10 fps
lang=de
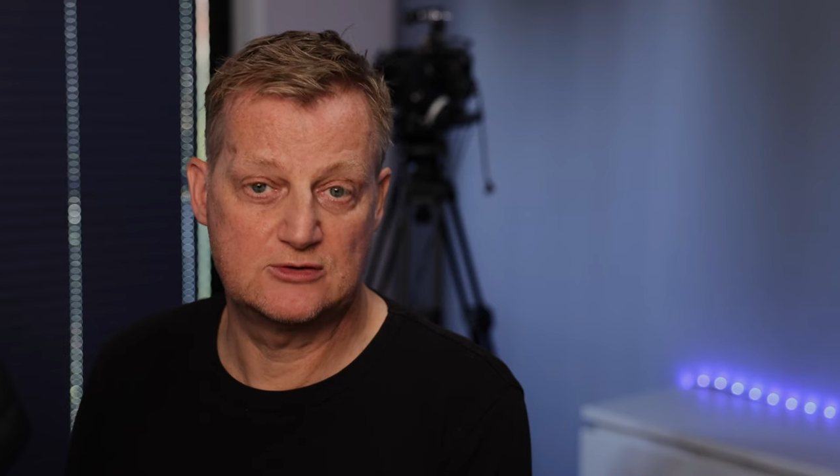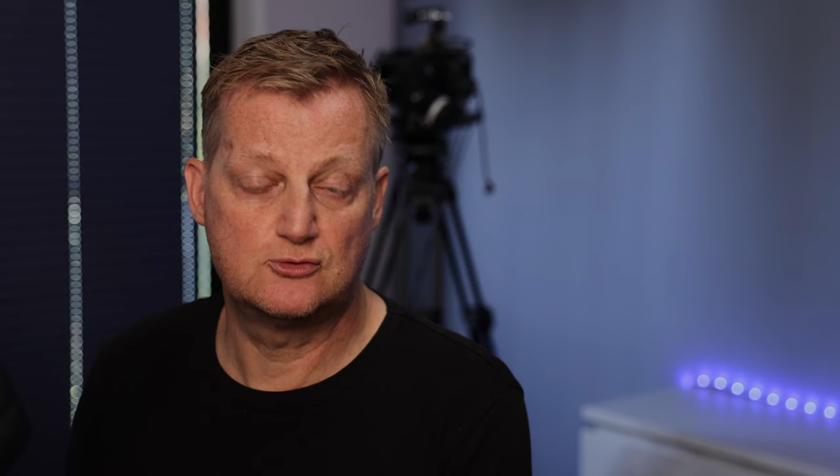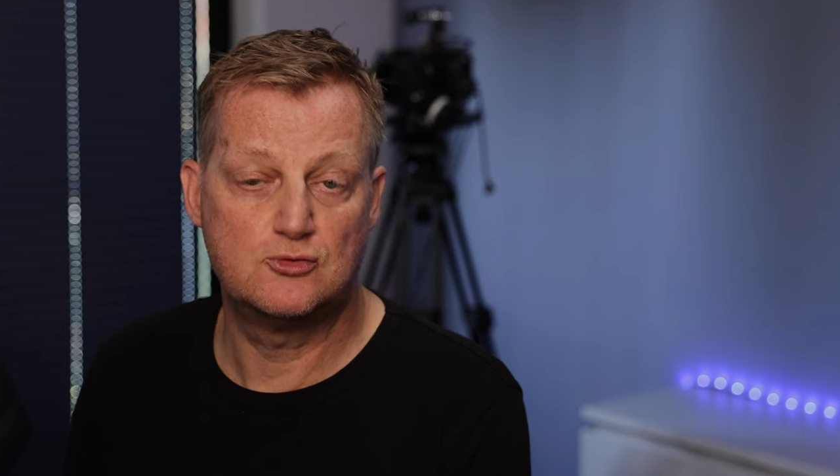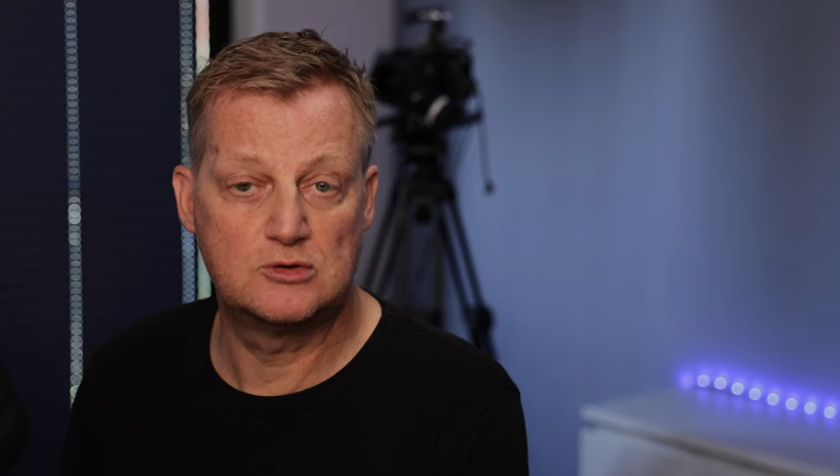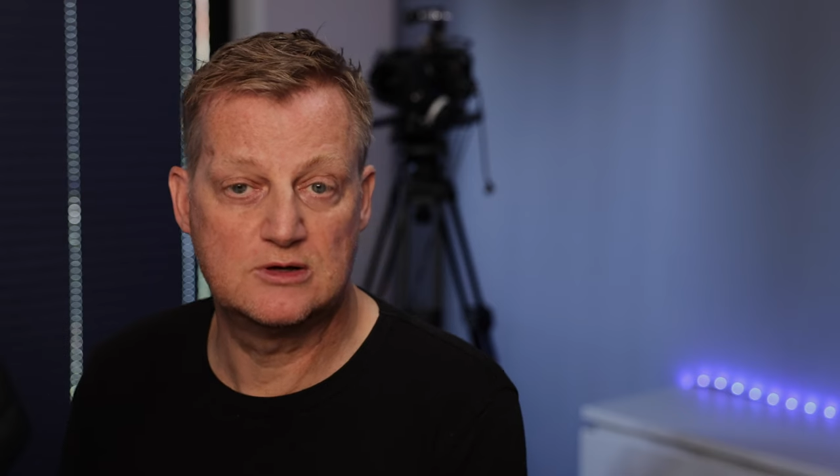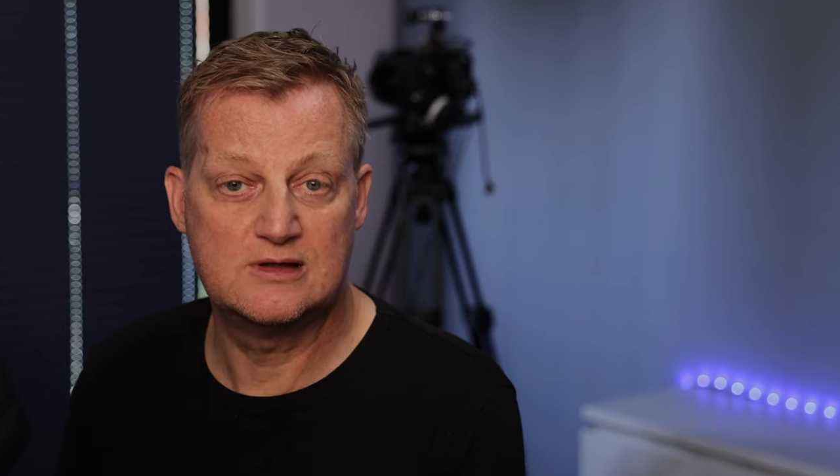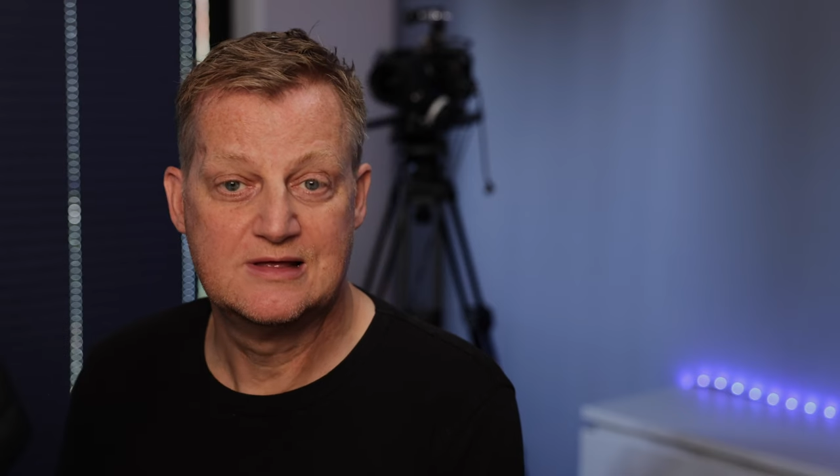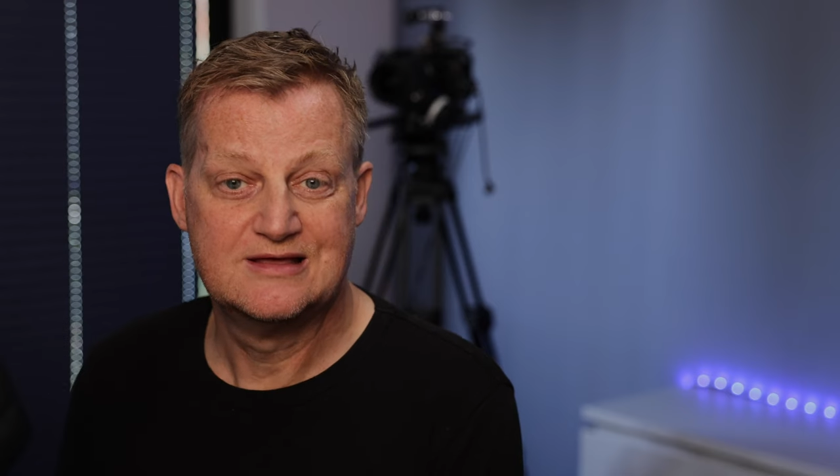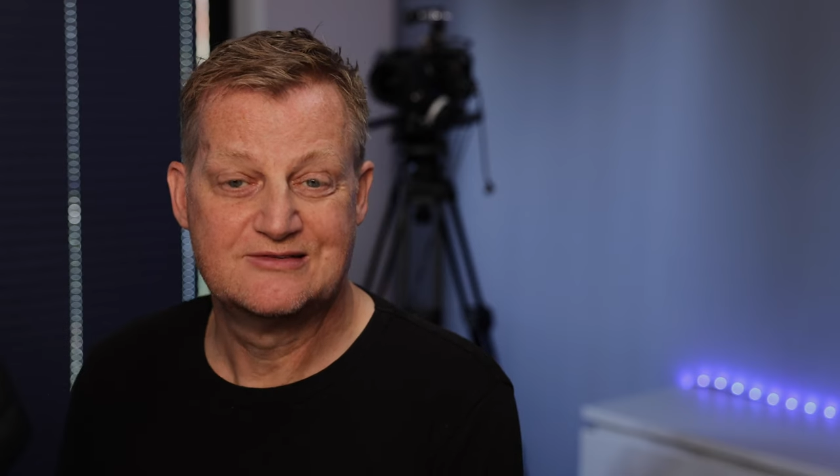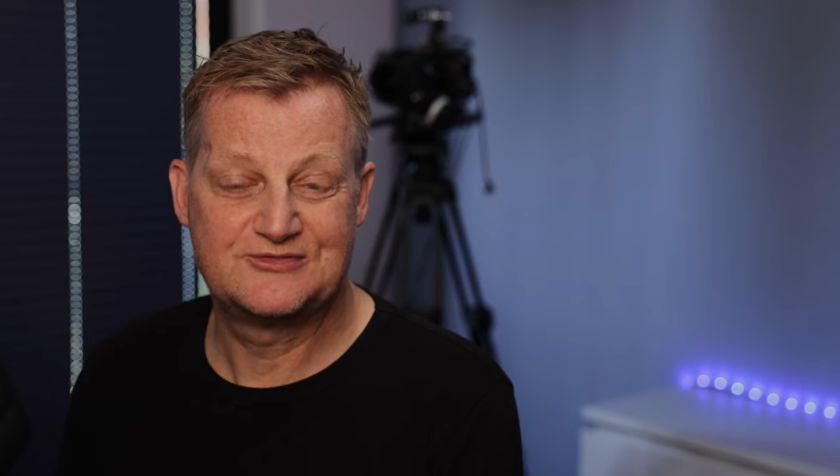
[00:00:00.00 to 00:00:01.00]
an Google
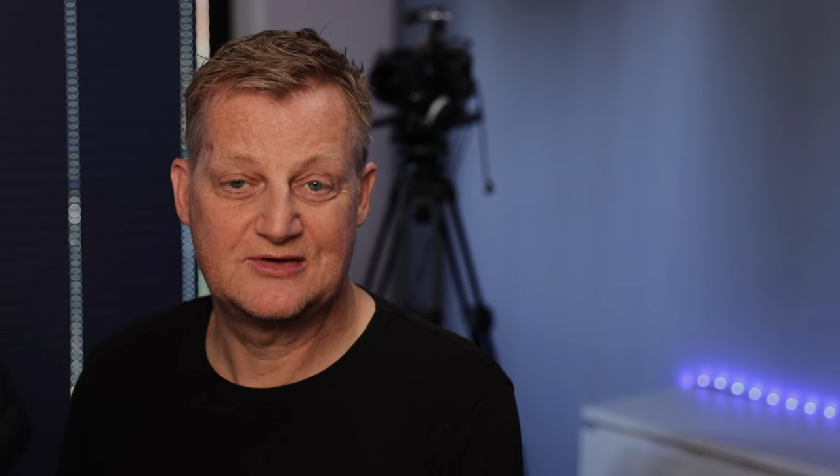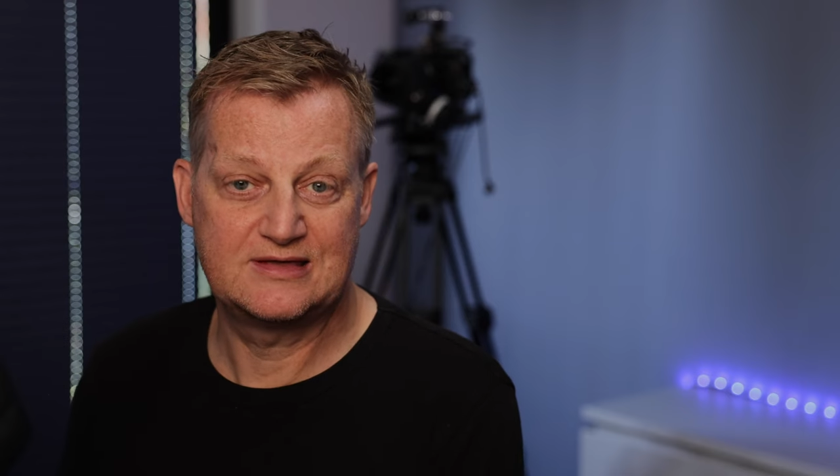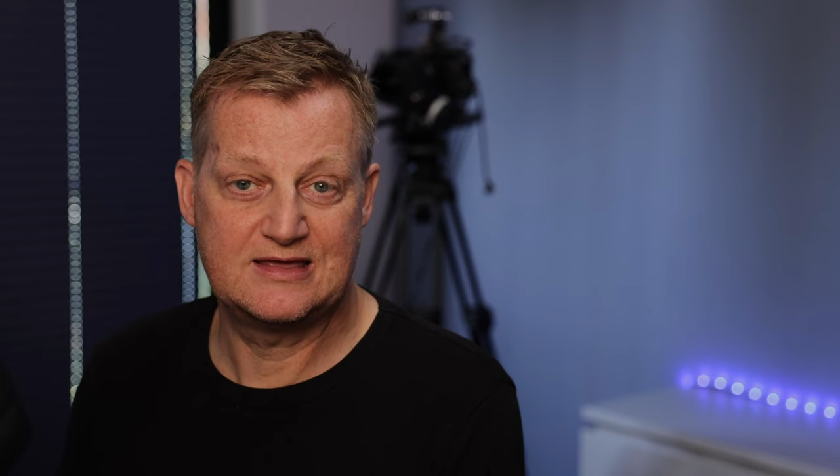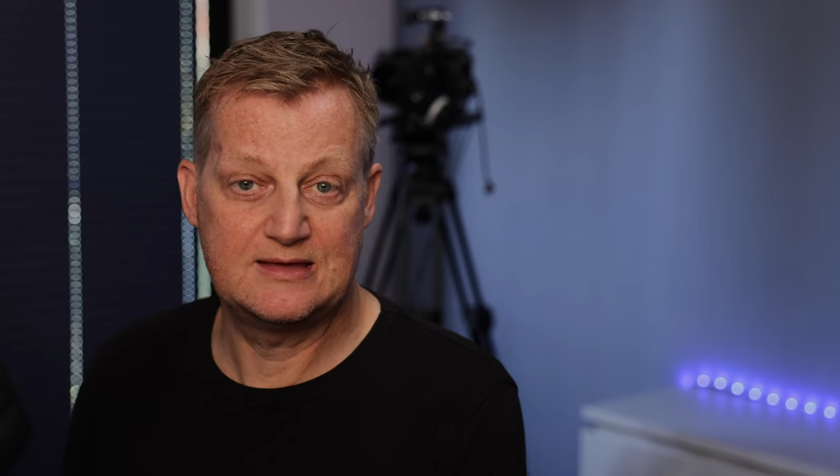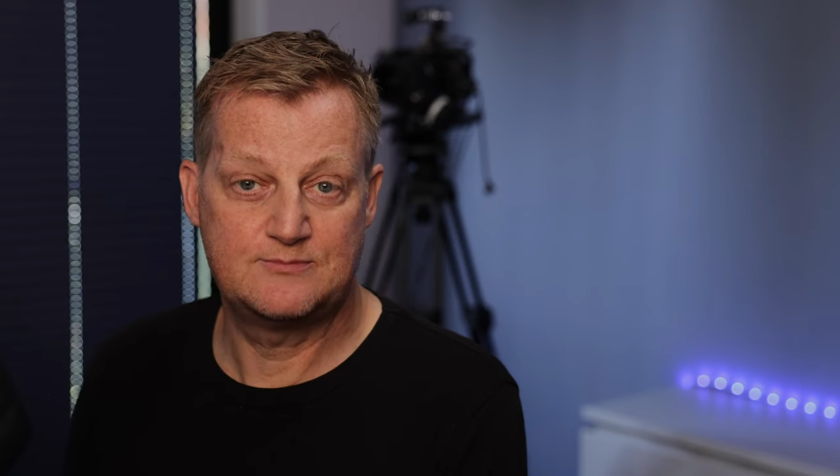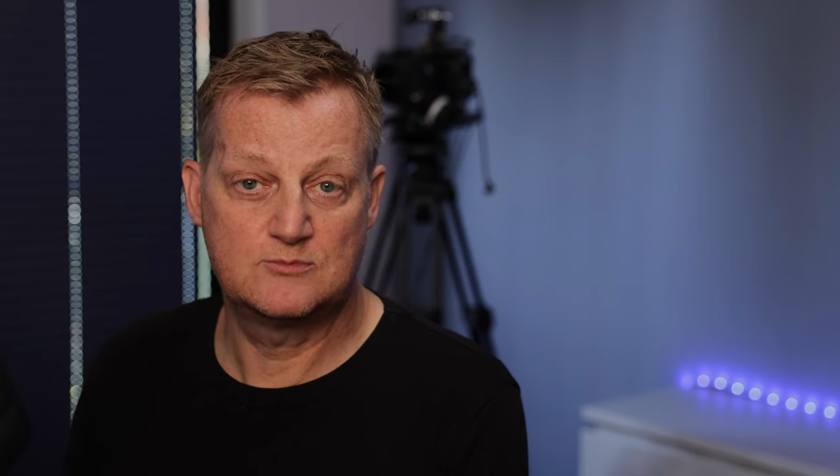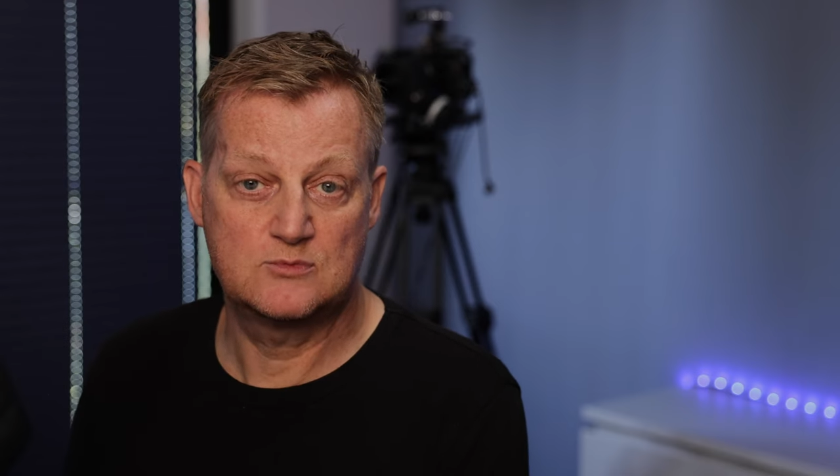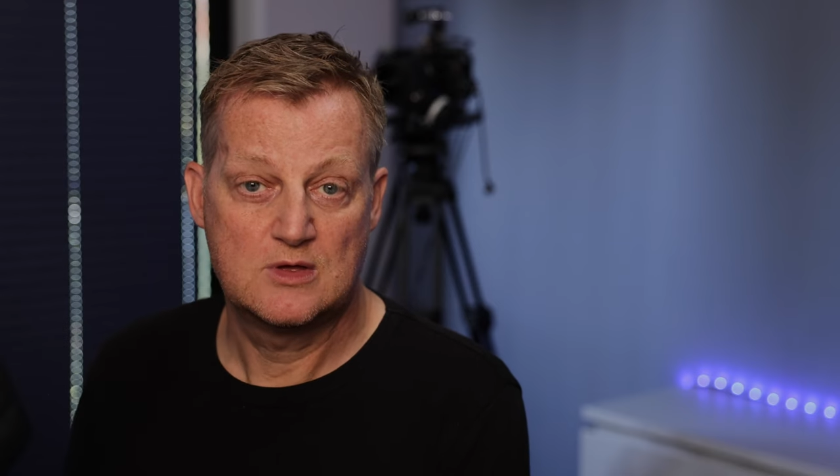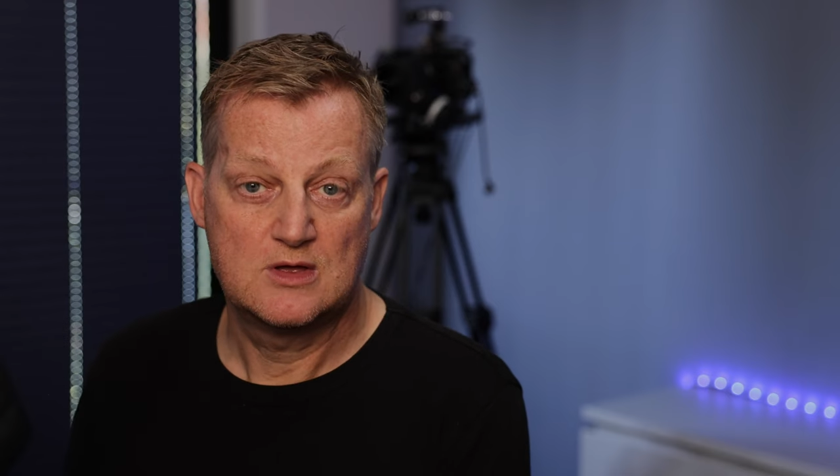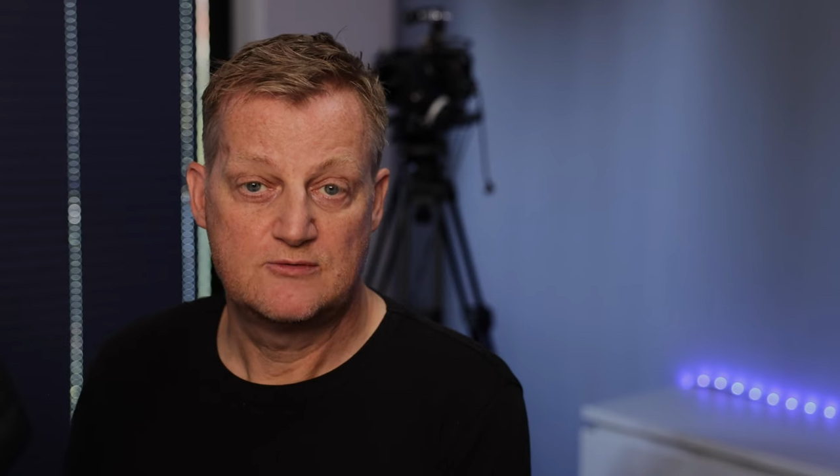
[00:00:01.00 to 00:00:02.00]
vergeben